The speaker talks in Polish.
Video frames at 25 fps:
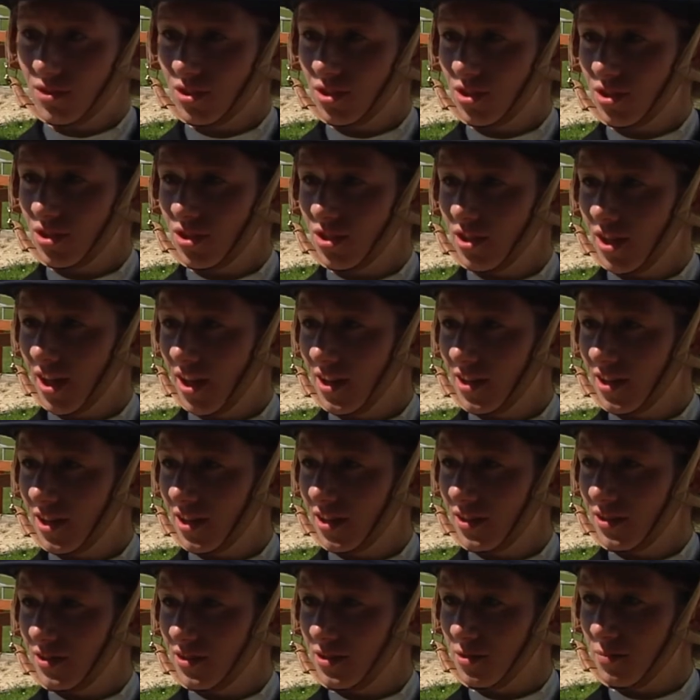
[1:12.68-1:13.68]

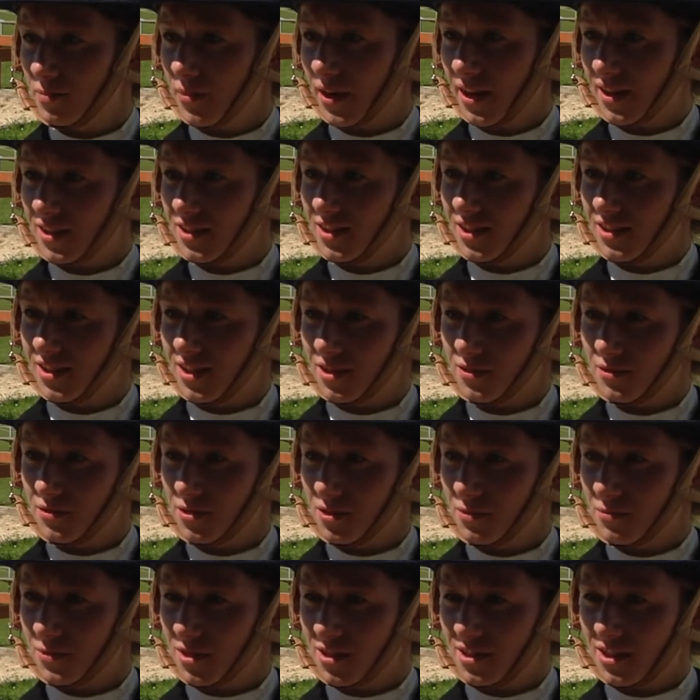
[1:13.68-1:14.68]
ciśnienia czy parcia na to,
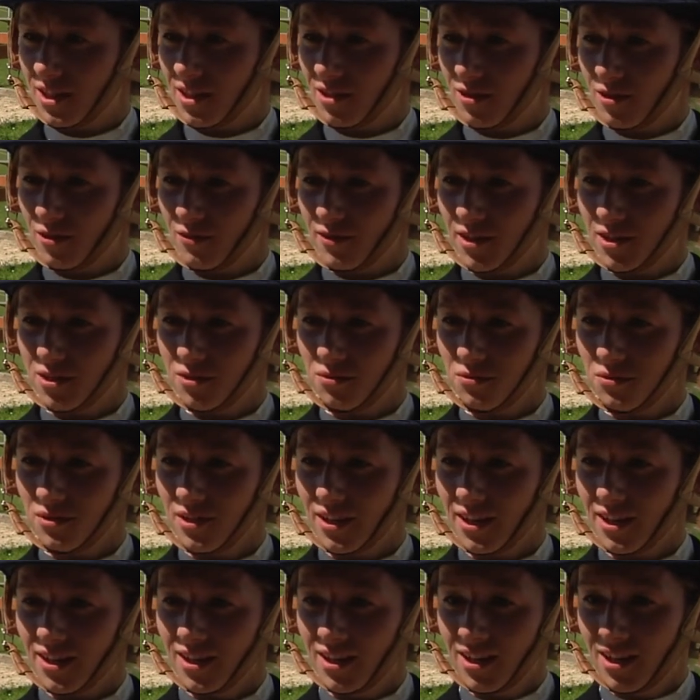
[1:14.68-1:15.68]
żeby startować
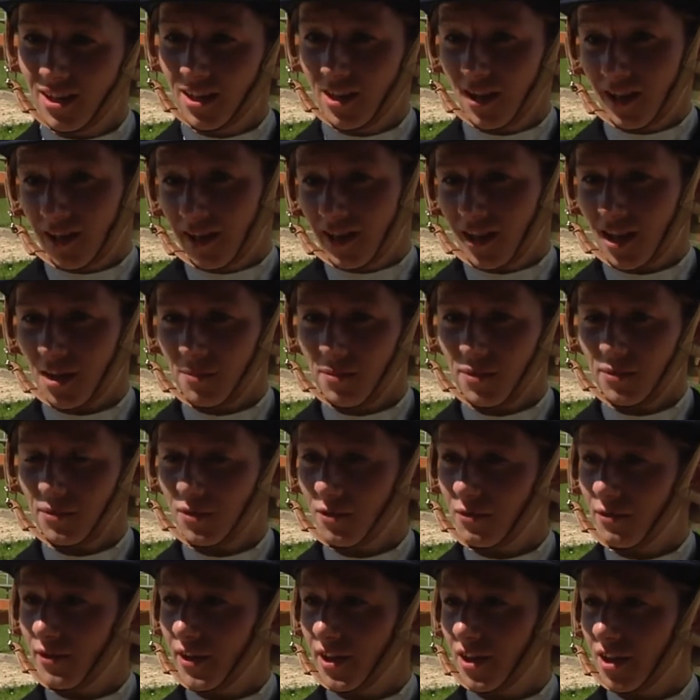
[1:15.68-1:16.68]
tutaj. Na
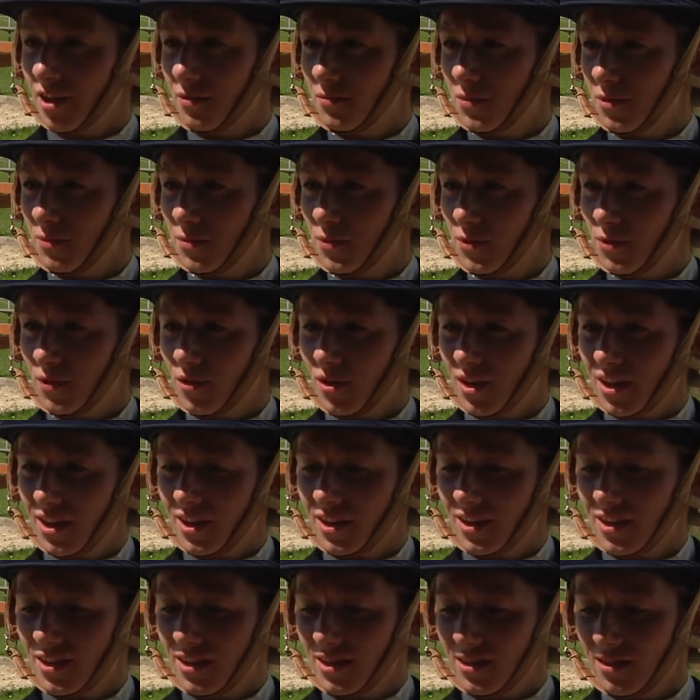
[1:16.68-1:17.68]
pewno fajnie by było,
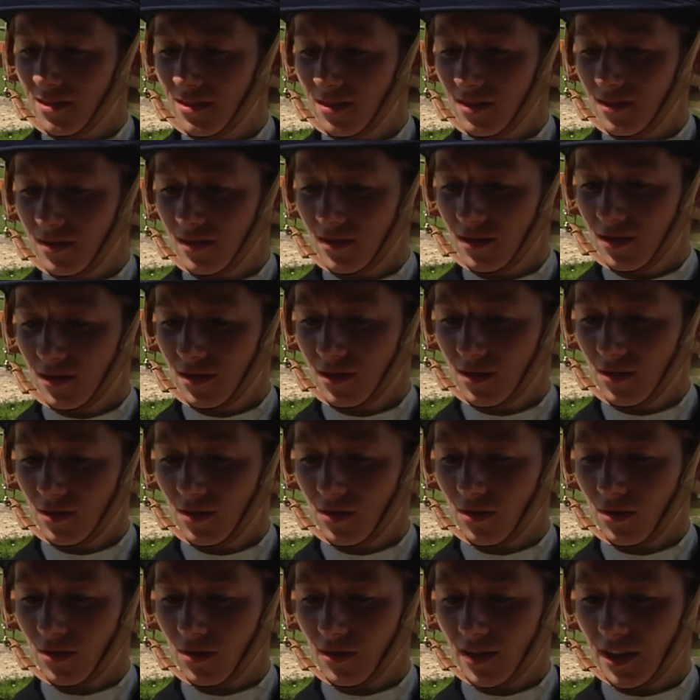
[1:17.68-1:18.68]
ale
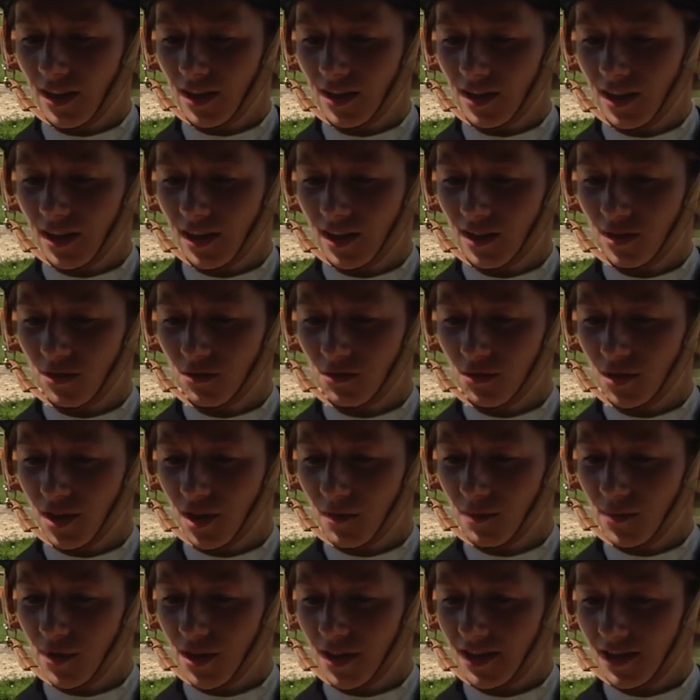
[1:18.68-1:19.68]
to jednak jest duża
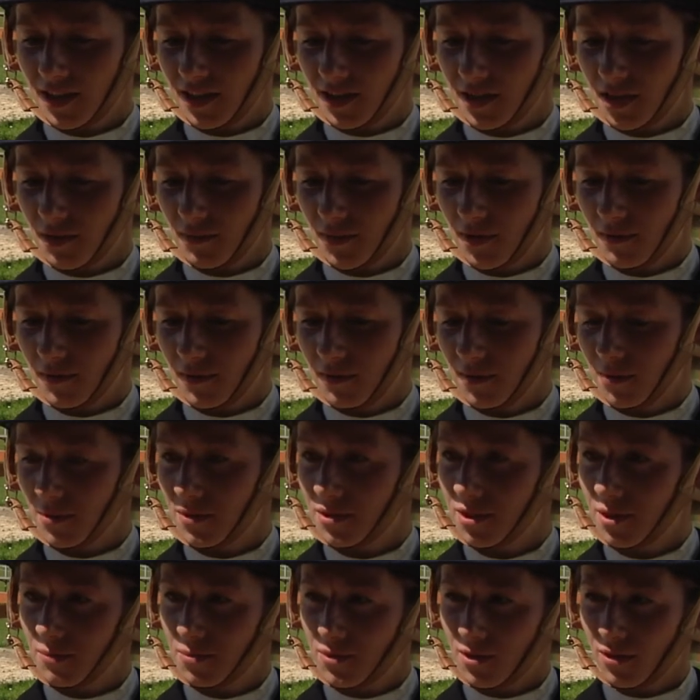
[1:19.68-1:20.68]
impreza i trzeba by było
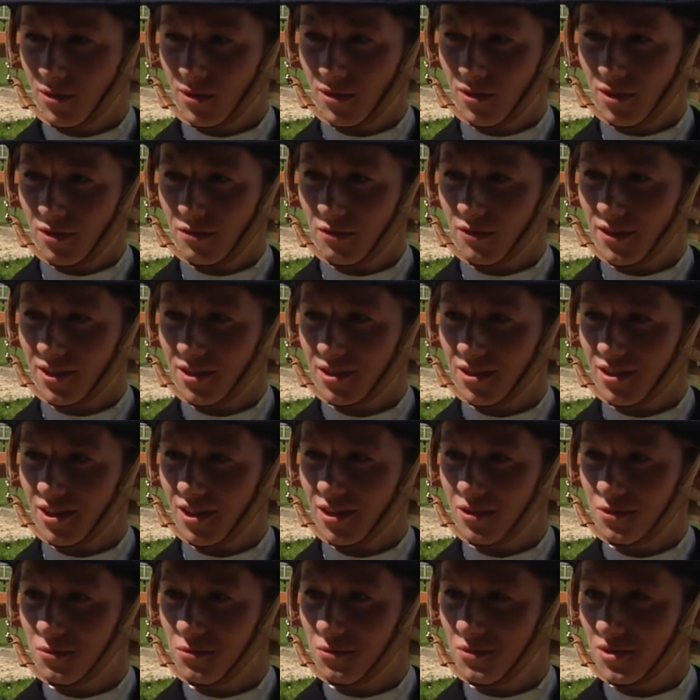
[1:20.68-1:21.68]
się przygotowywać
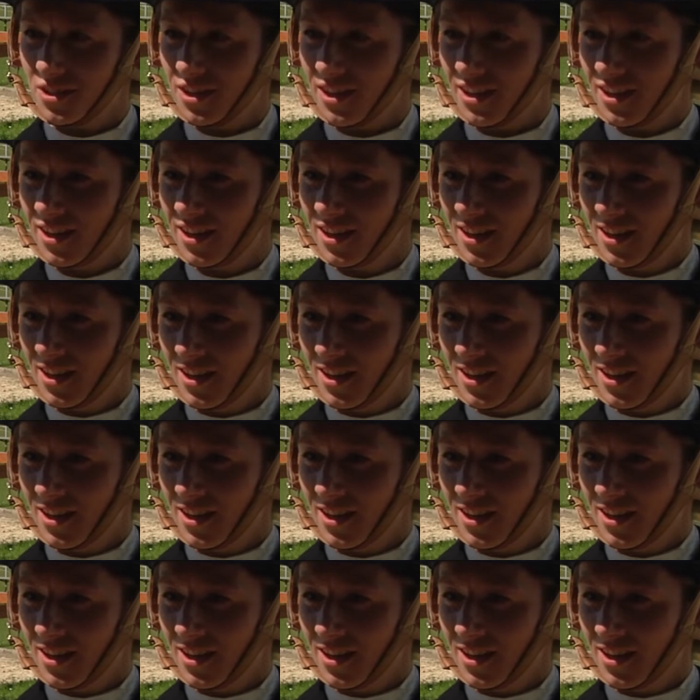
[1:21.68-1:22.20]
trochę dłużej.